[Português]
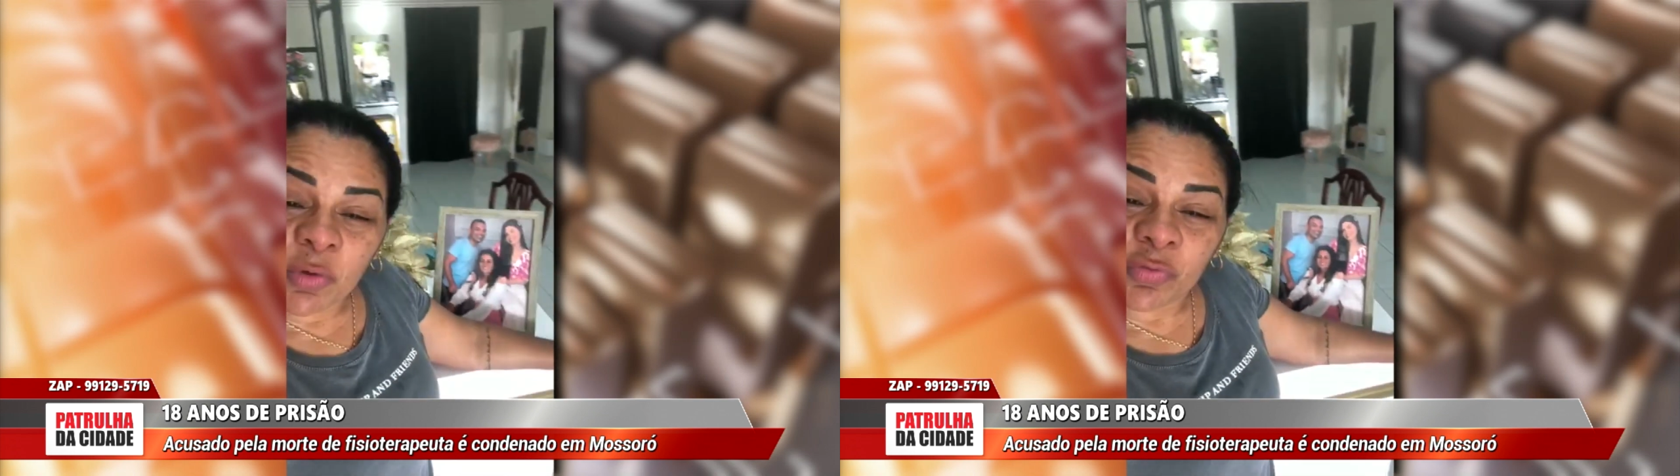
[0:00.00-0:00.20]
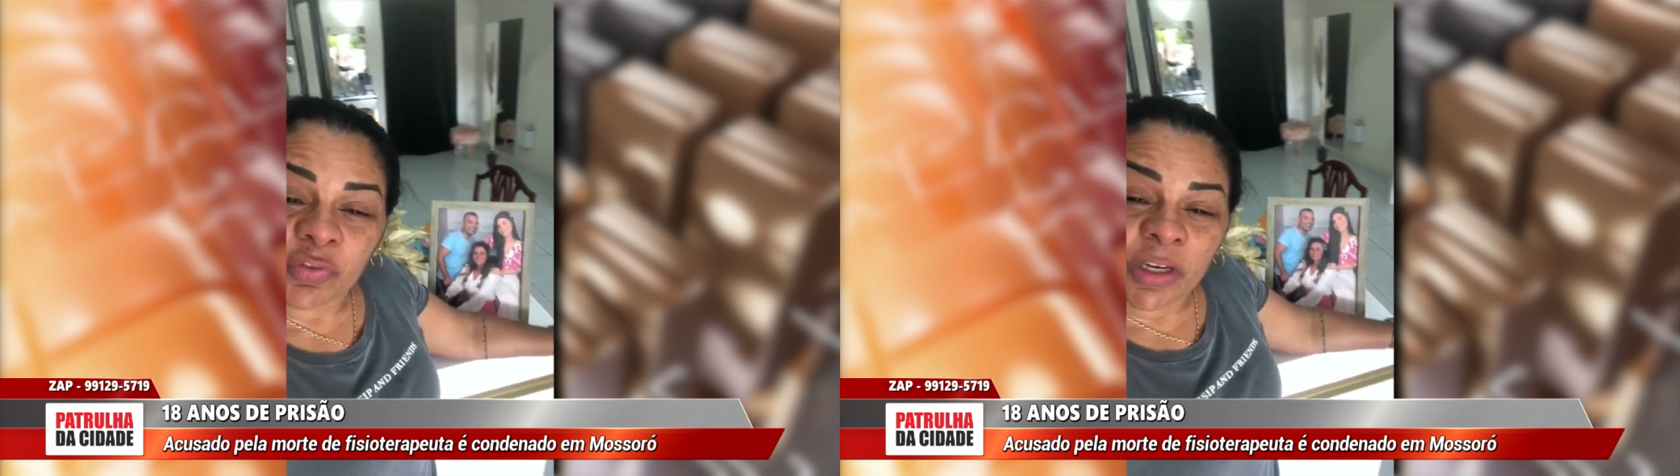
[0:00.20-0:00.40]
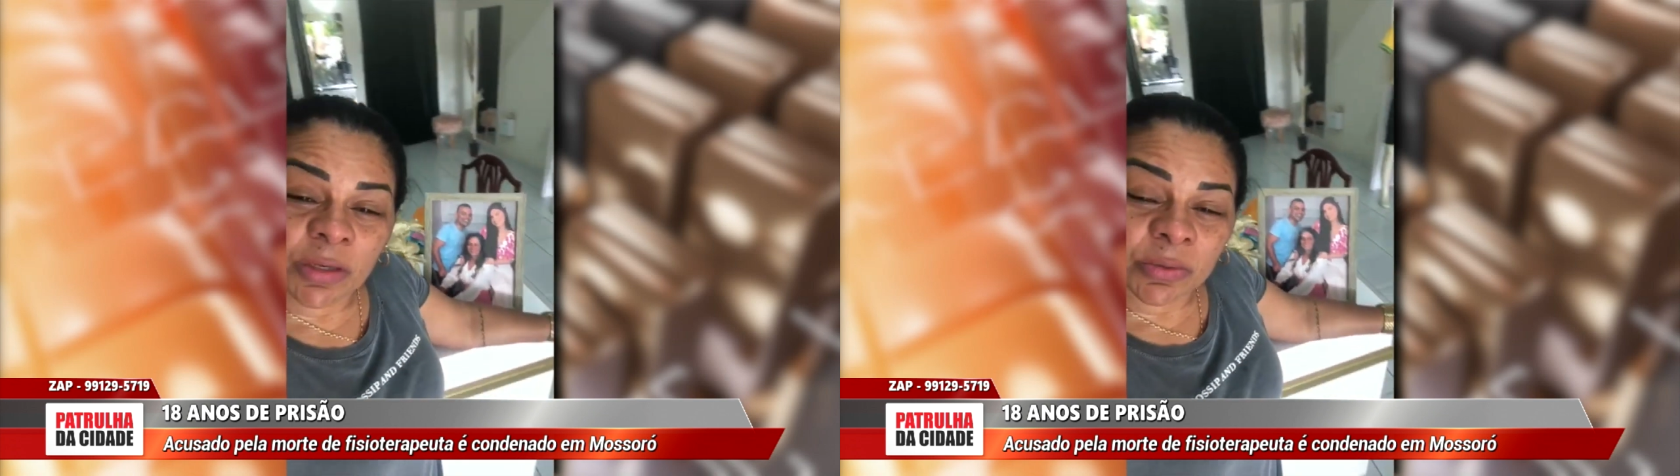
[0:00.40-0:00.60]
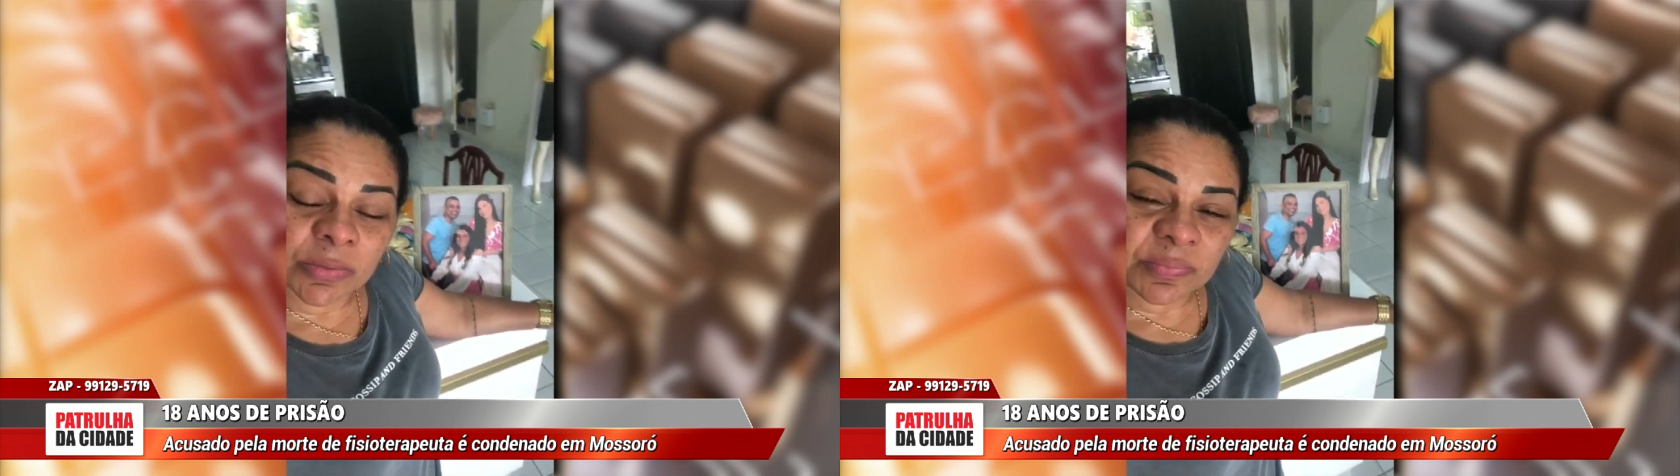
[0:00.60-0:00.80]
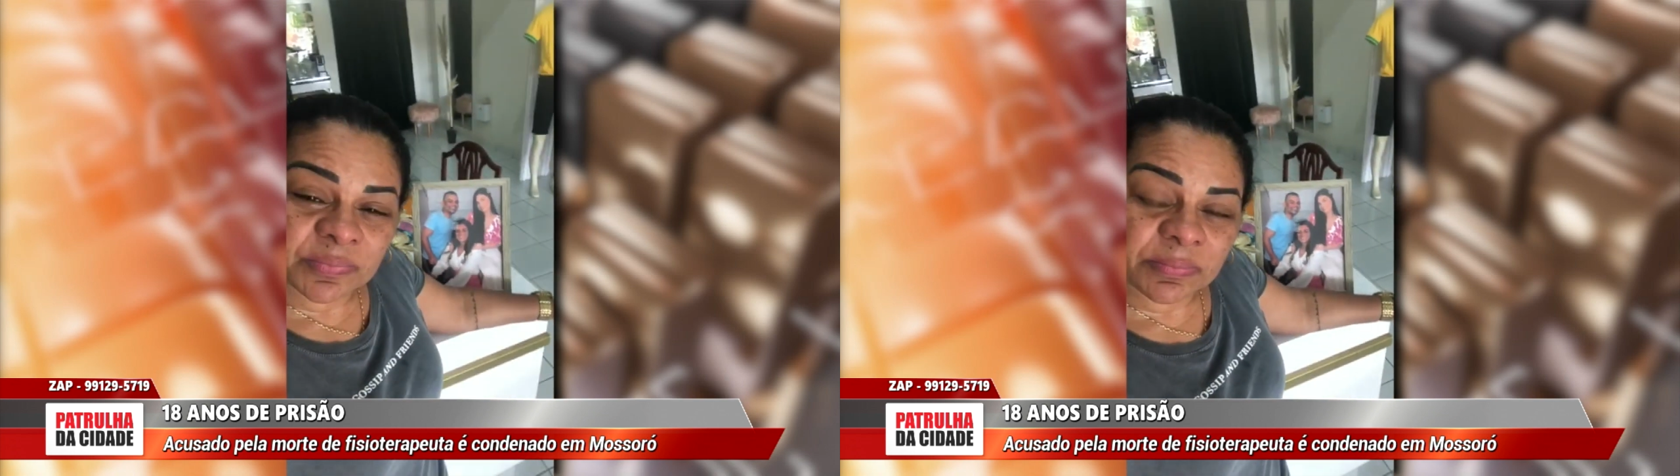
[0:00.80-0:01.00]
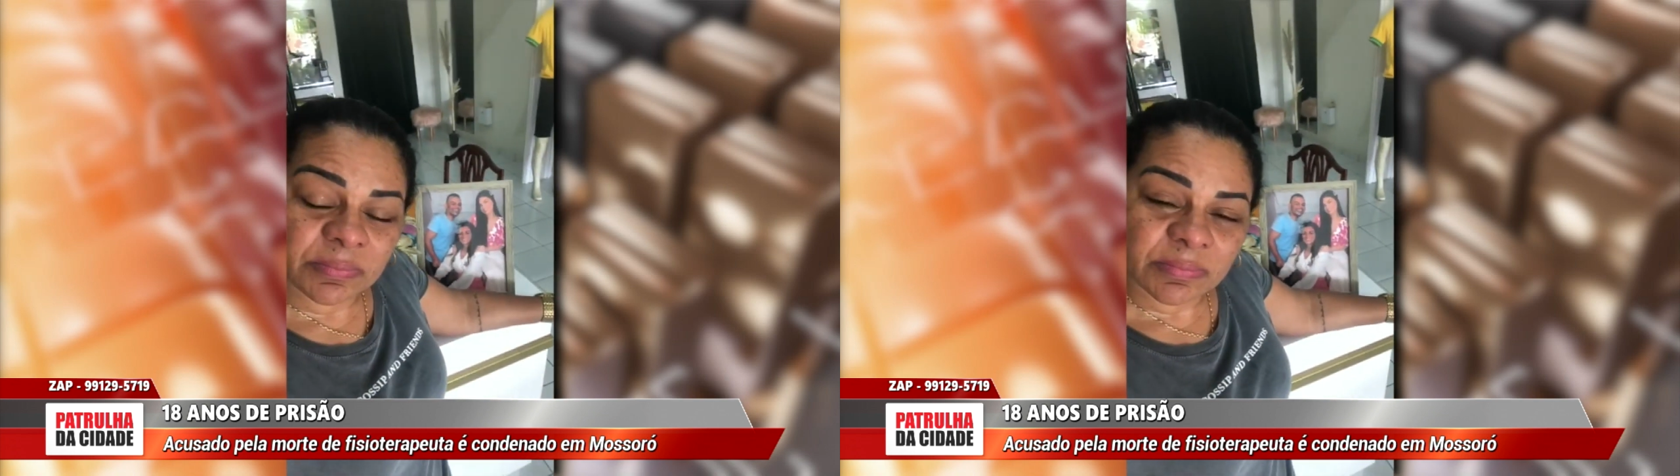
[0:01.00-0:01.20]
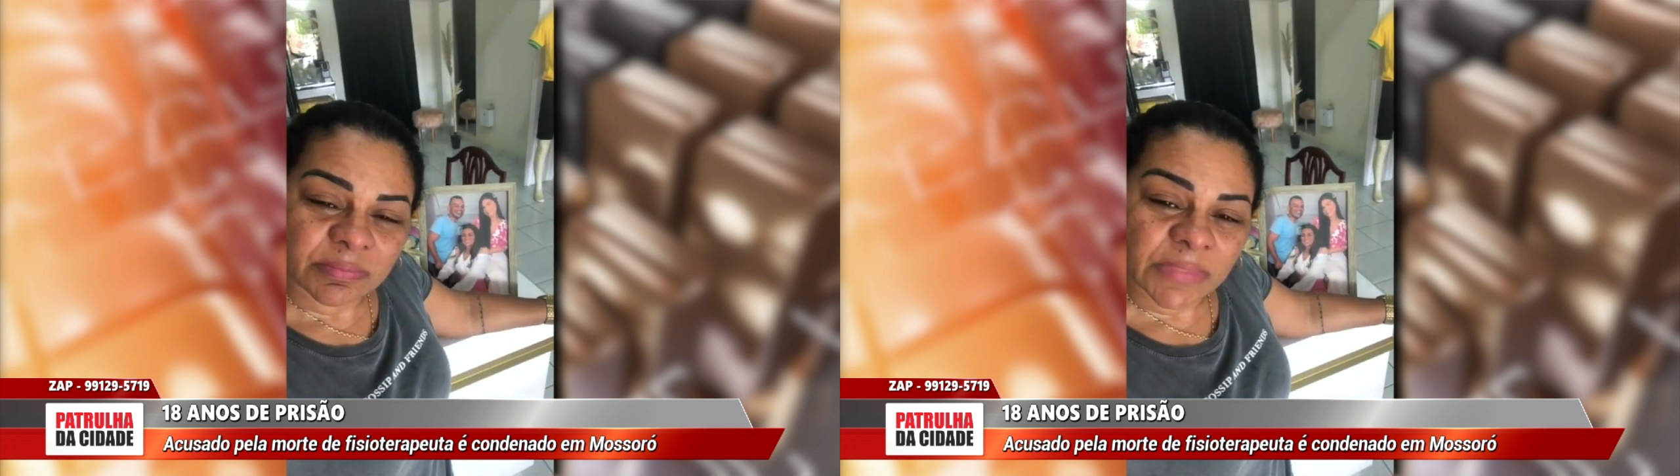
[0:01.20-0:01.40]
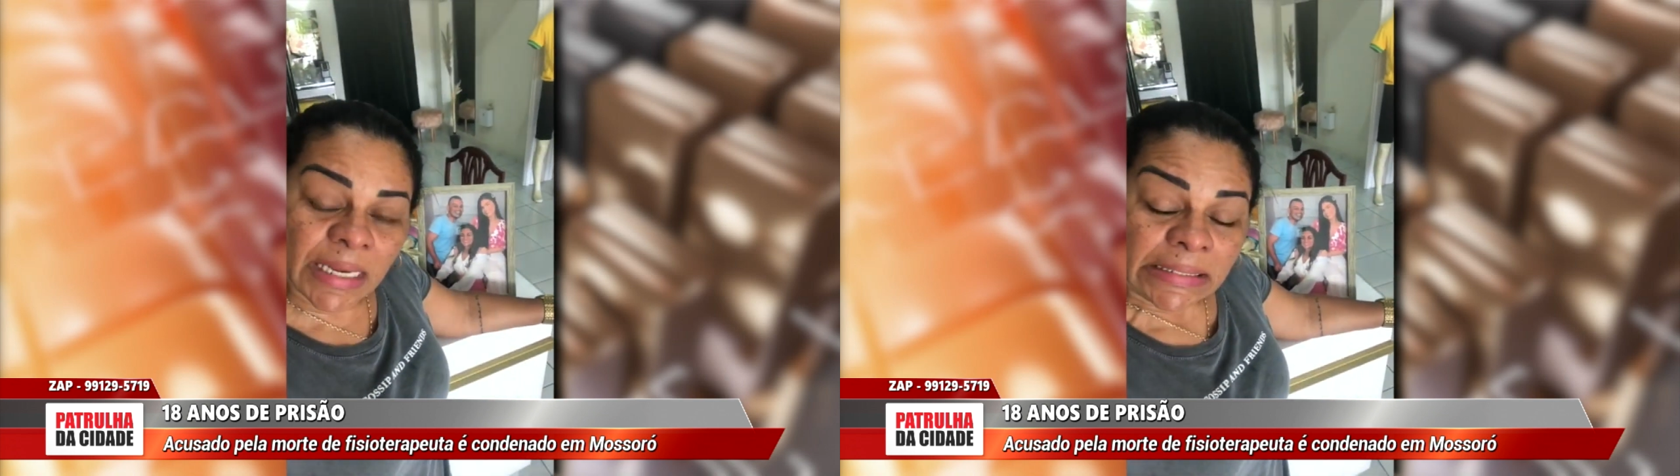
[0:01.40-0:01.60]
filho
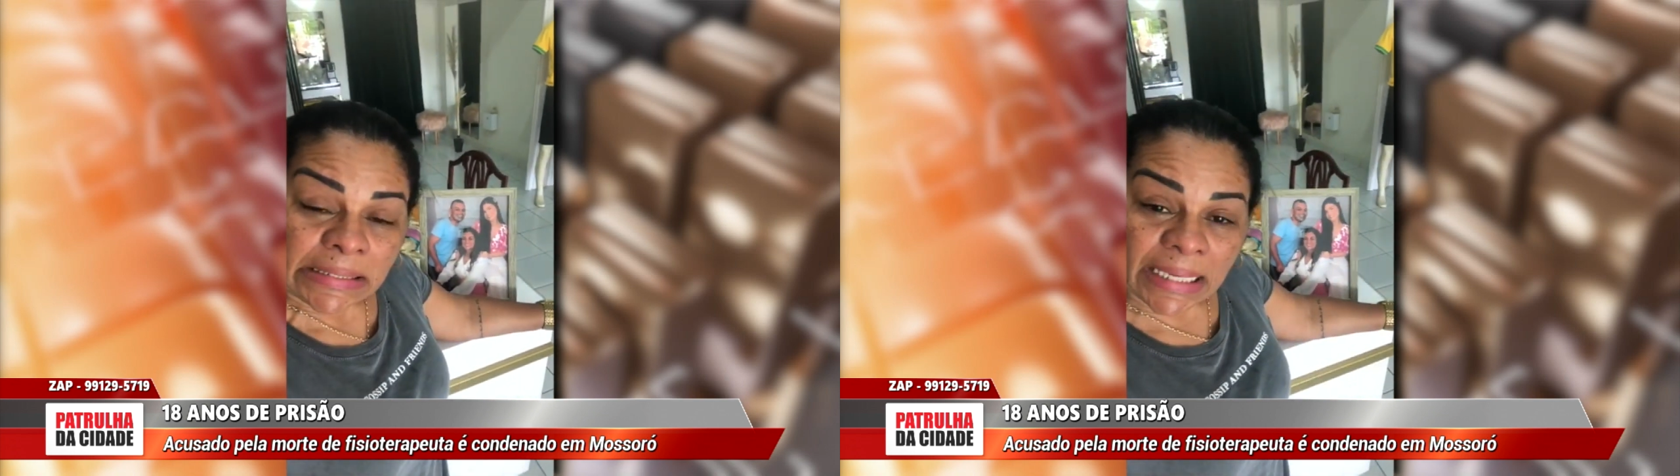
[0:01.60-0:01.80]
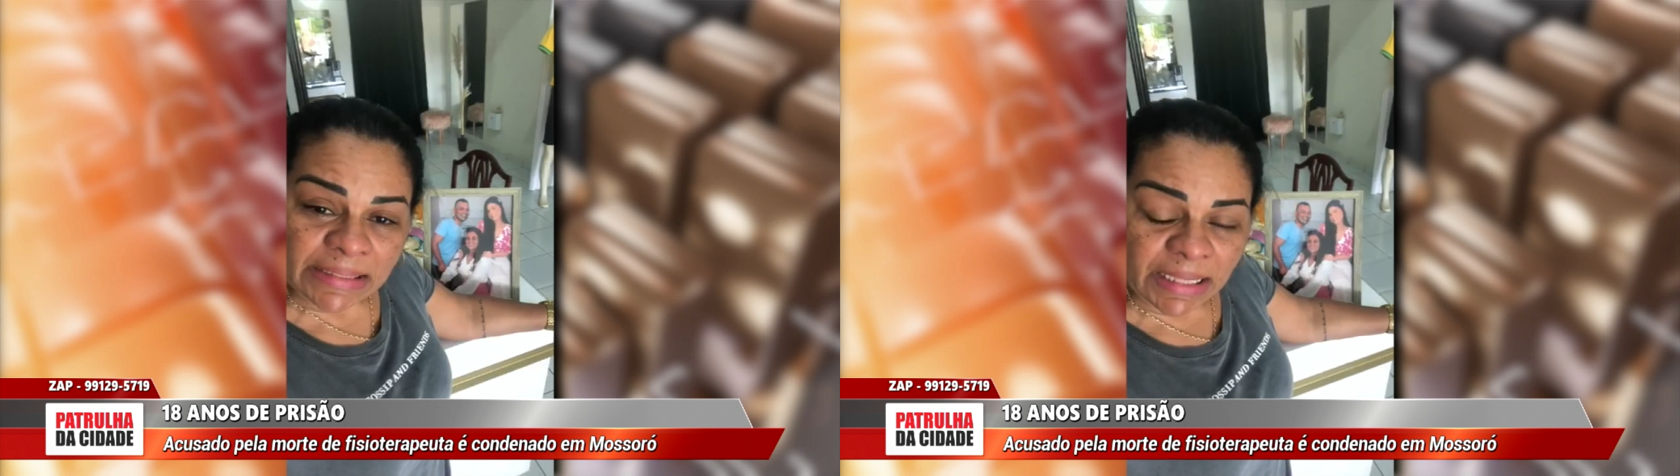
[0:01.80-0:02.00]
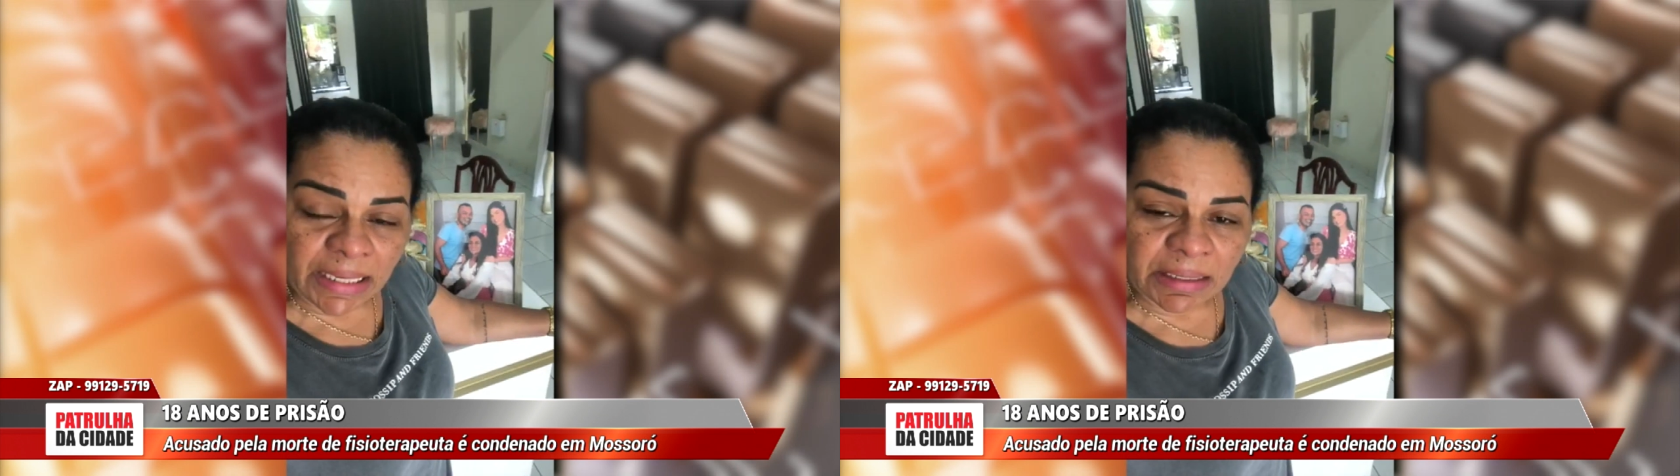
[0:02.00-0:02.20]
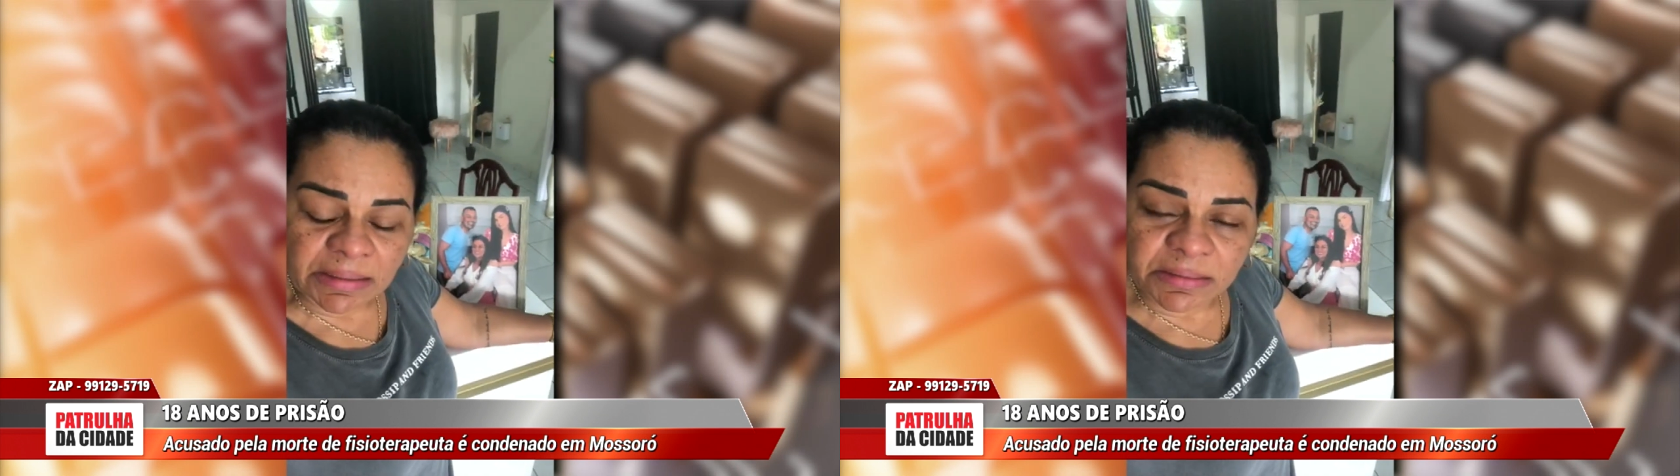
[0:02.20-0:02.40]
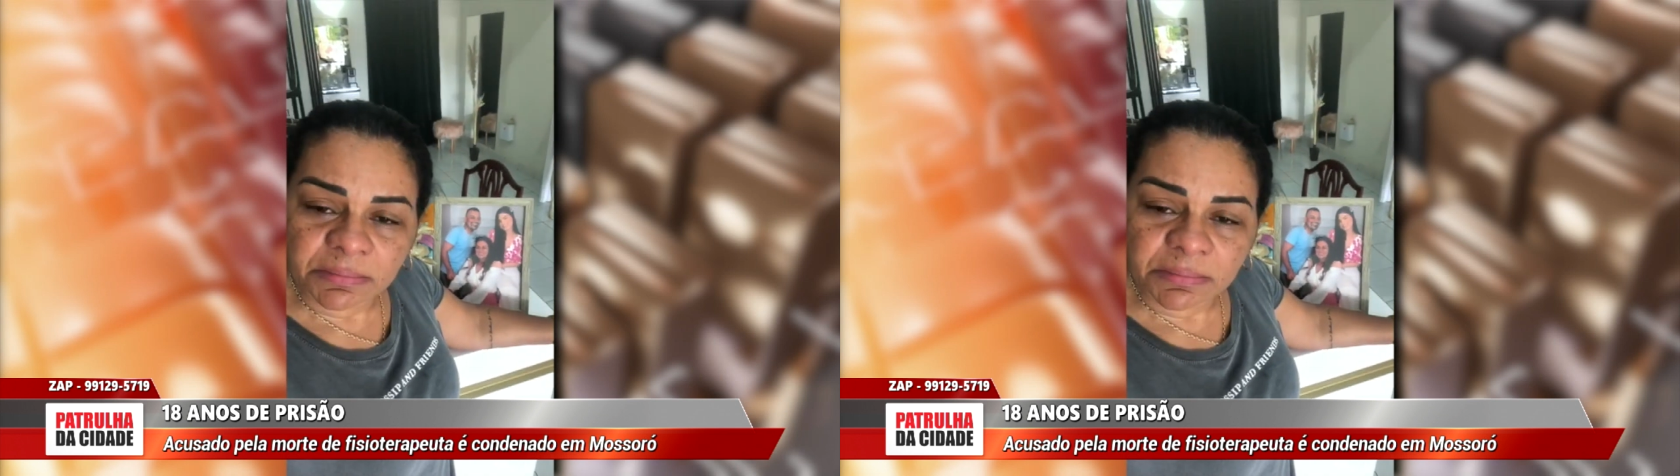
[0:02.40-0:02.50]
aqui na terra,